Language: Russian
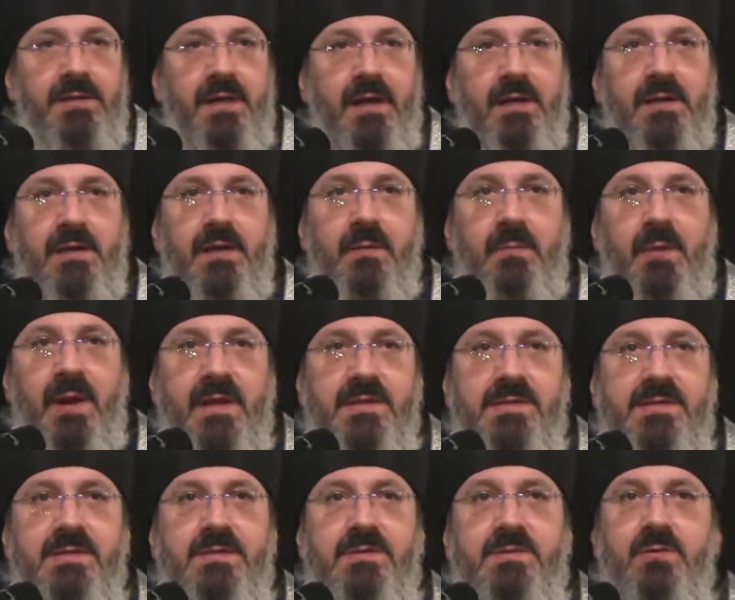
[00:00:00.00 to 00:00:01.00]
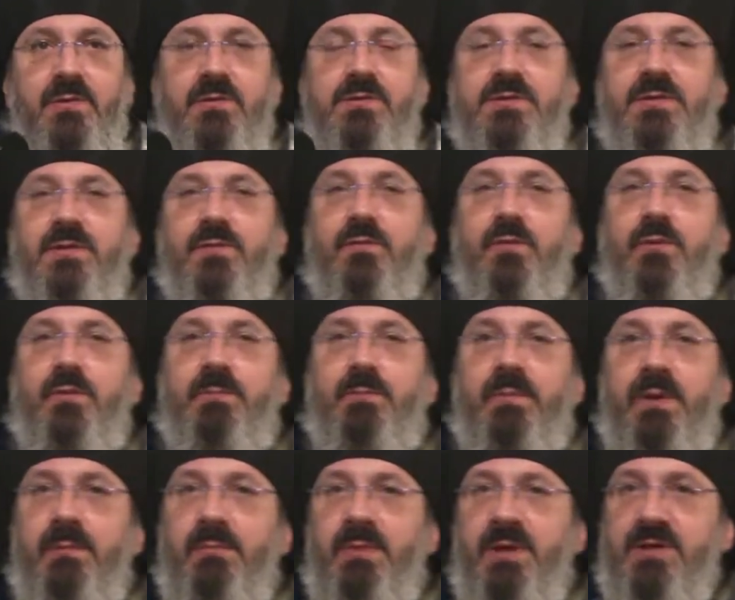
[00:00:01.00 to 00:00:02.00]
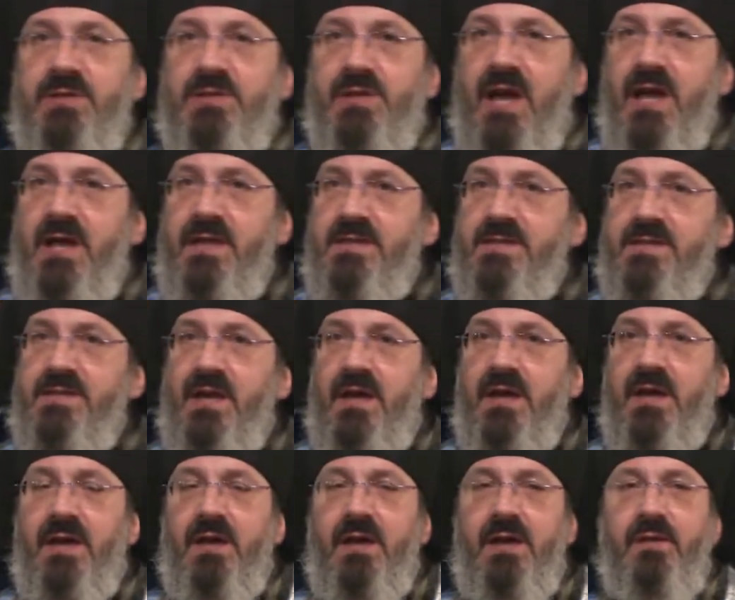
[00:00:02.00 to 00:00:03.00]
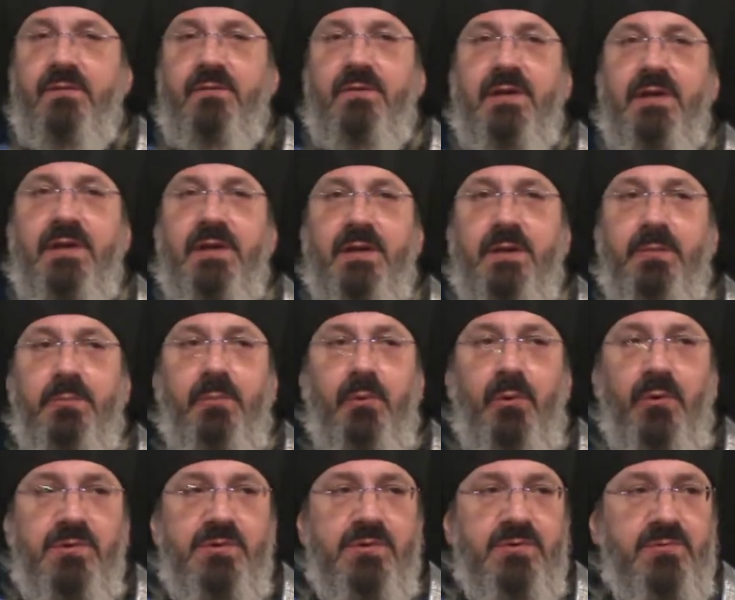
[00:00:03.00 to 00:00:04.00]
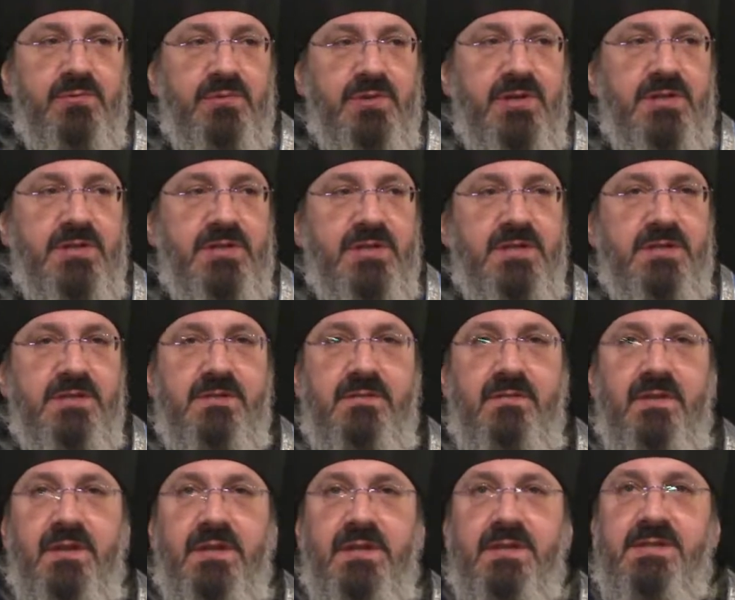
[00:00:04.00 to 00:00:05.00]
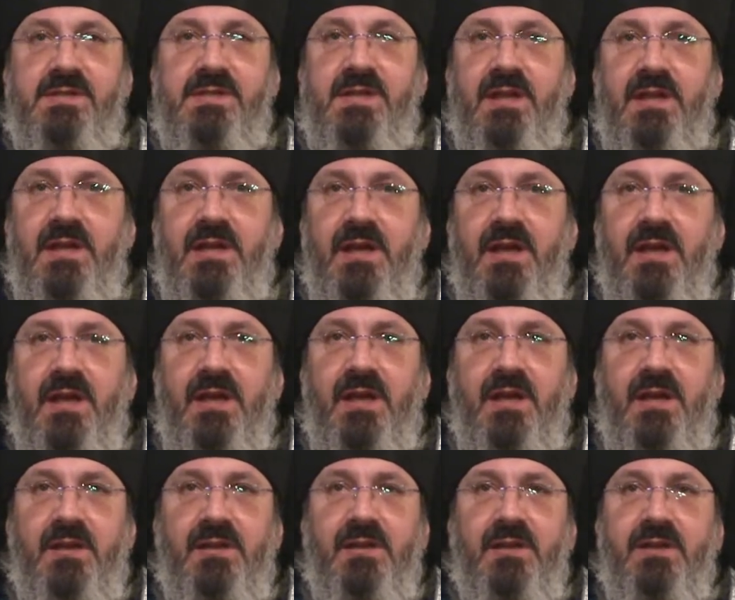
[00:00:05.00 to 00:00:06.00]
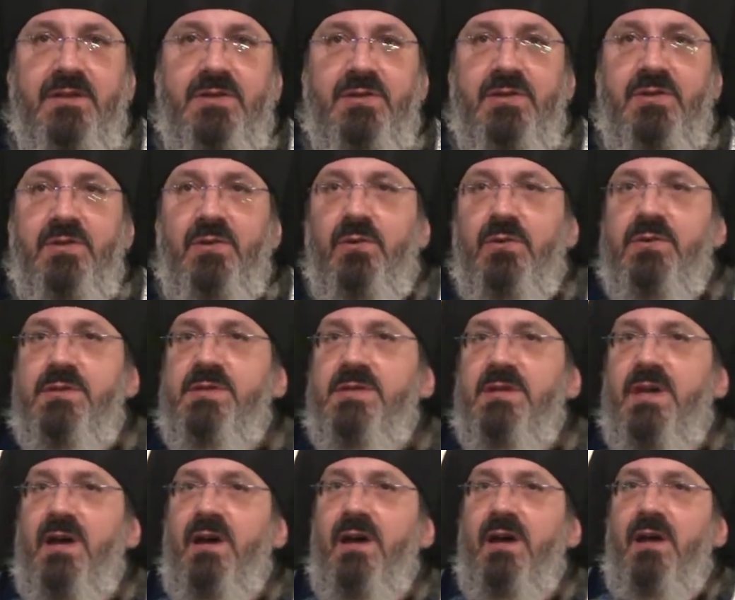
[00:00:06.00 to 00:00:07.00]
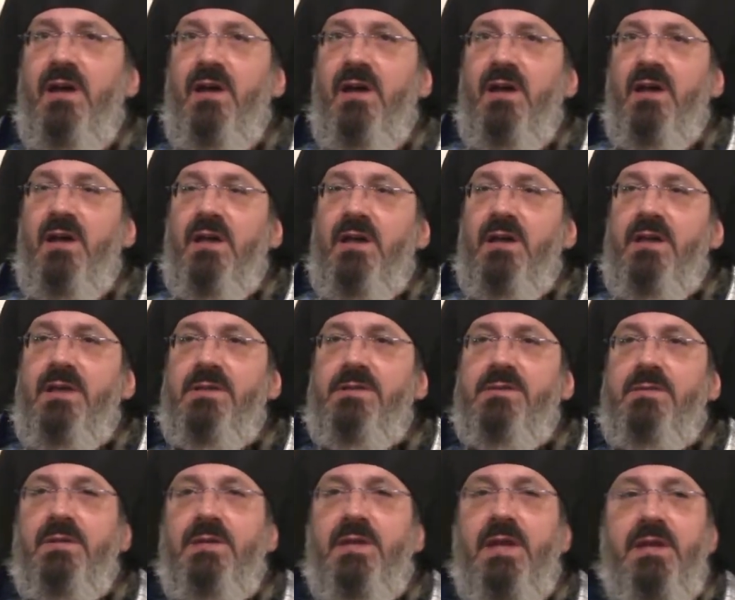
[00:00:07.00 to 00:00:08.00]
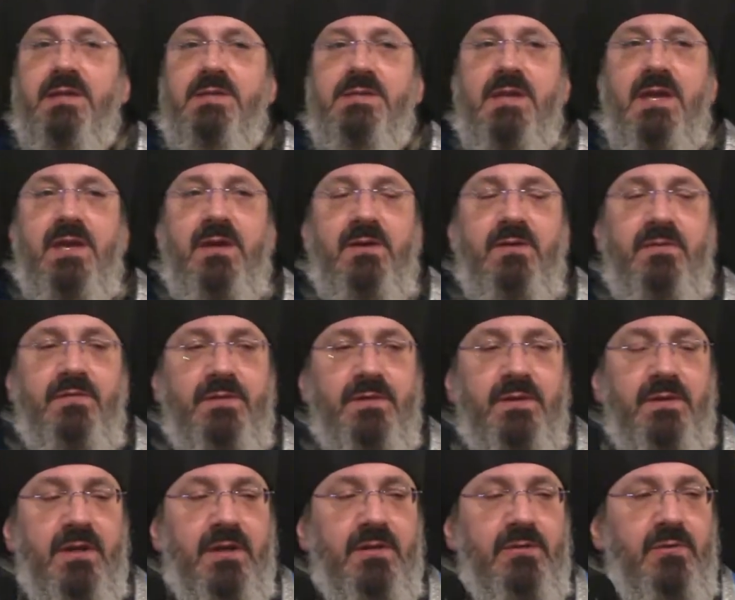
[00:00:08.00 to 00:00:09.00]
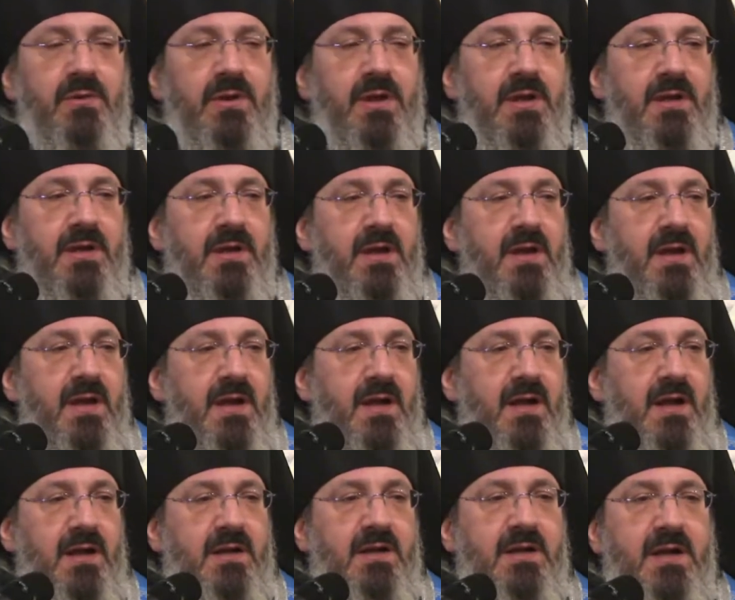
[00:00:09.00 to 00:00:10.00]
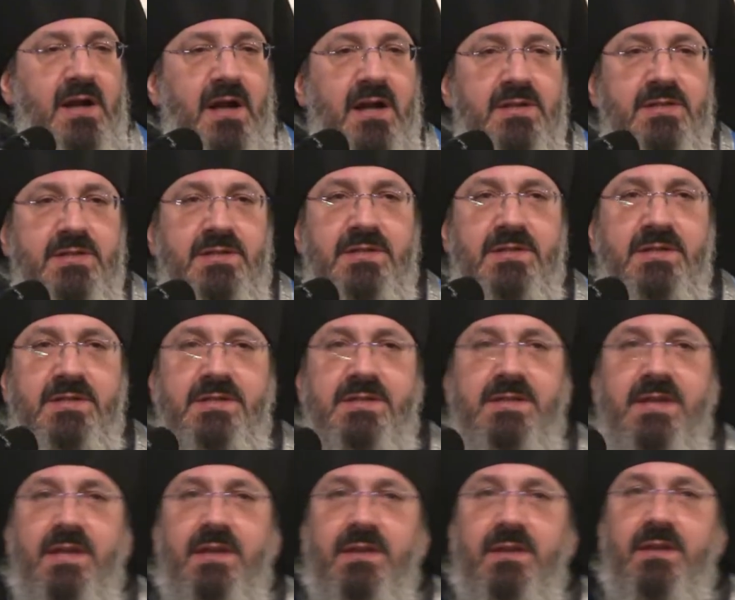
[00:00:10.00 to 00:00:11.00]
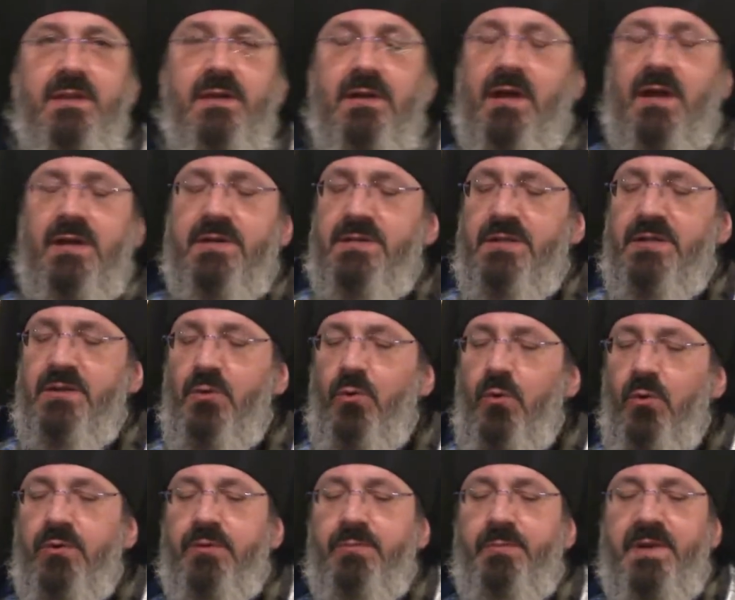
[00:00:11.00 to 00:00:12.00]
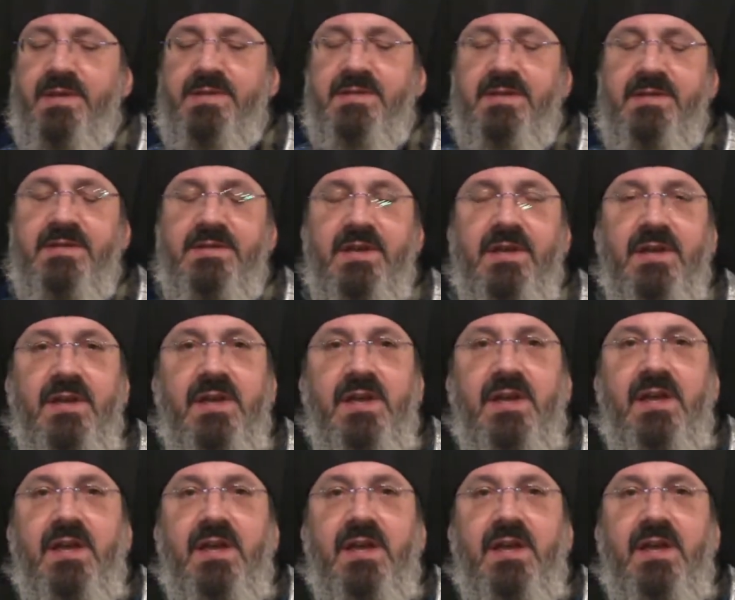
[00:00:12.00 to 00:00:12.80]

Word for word: Дорогие братья и сестры, вот приближается Великий пост, уже через две недели начнется. И Святая Церковь, которая как каждый день, каждый год, простите,